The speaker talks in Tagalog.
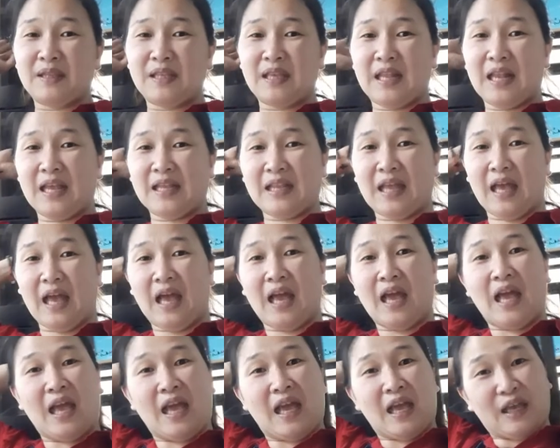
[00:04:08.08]
nila na,
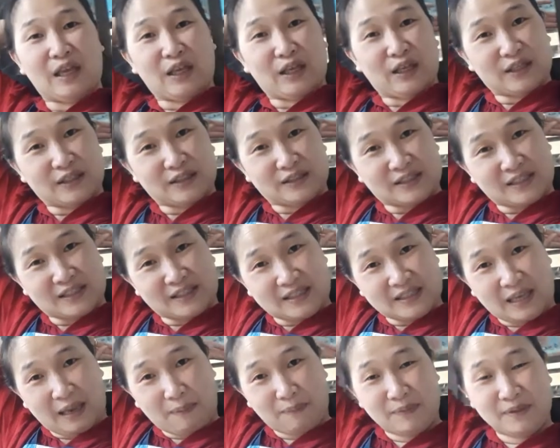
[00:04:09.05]

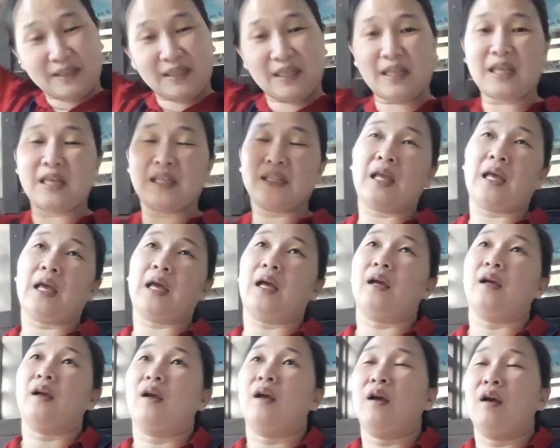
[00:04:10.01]
sinasabi nila
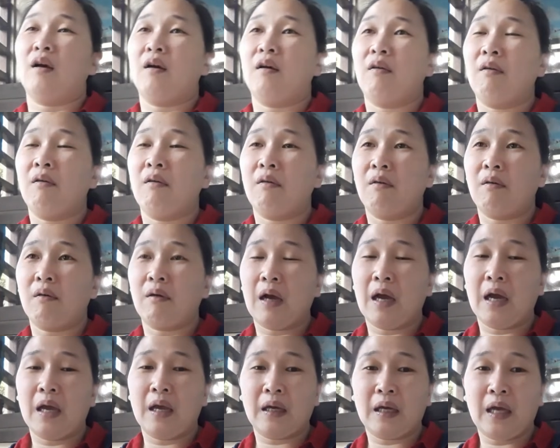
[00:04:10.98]
na, o
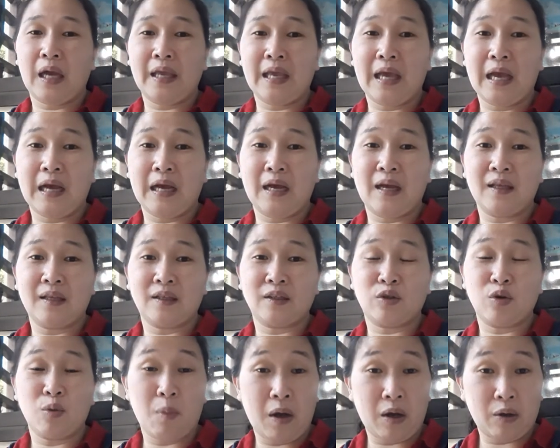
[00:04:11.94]
ka- kaya ka
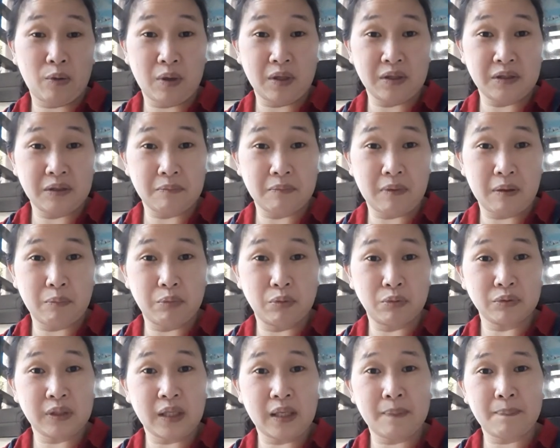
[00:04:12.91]
gumagawa ng
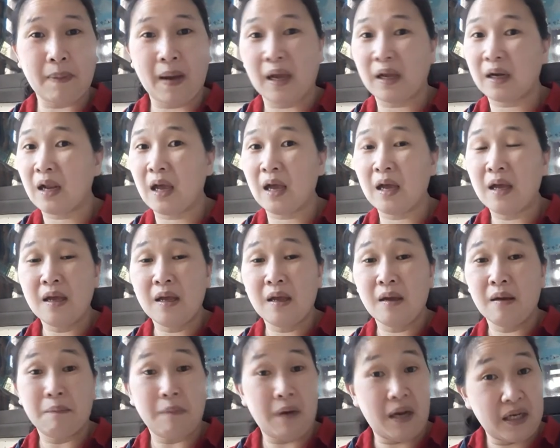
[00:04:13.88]
mabuti para
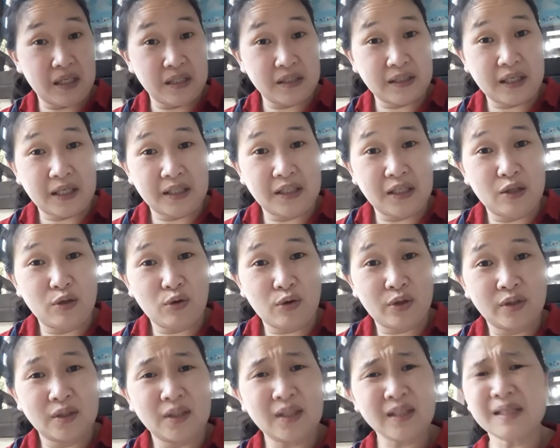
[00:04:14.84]
mahalin ka ni
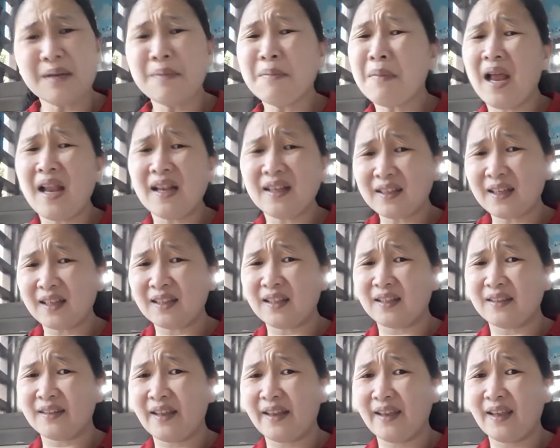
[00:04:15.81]
Lord. Kasi mahal ka
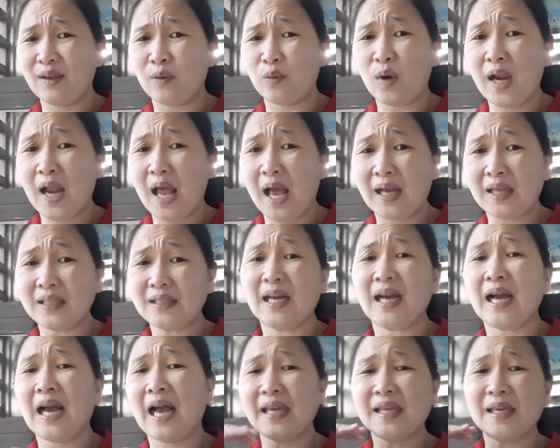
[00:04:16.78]
na na eh. Wala ka
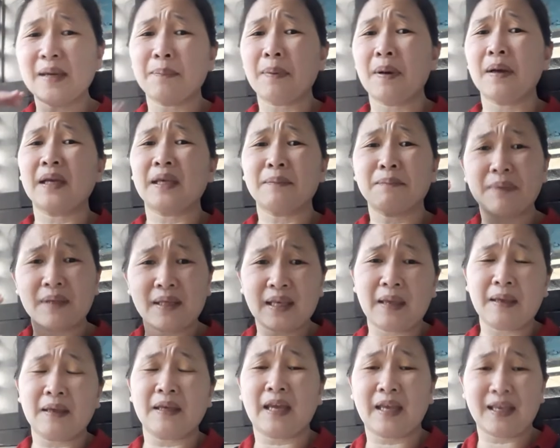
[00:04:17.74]
nang kaya pang
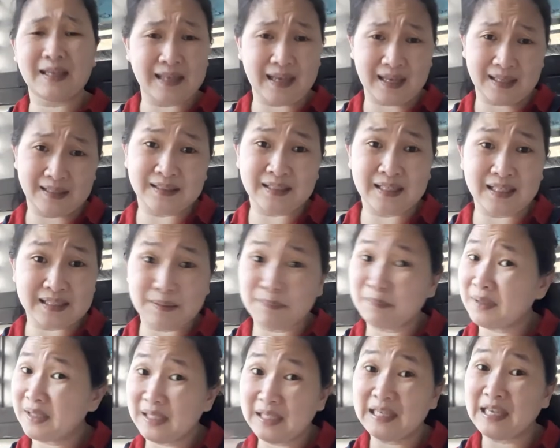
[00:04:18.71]
ibigay kay God kasi
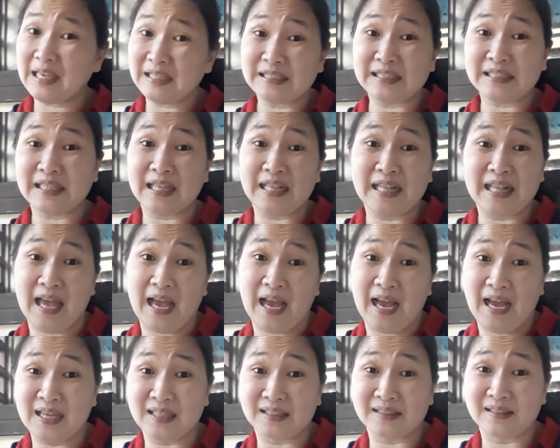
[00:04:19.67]
binigay niya ng
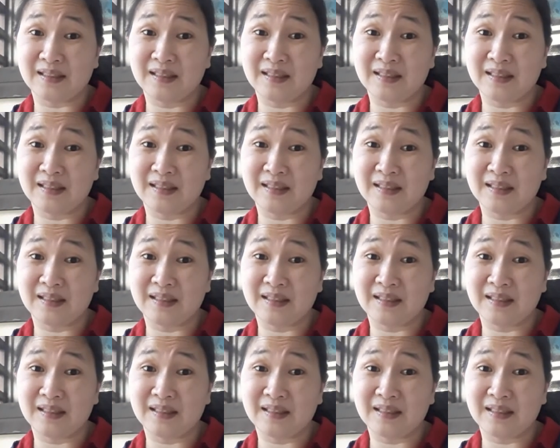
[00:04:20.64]
lahat.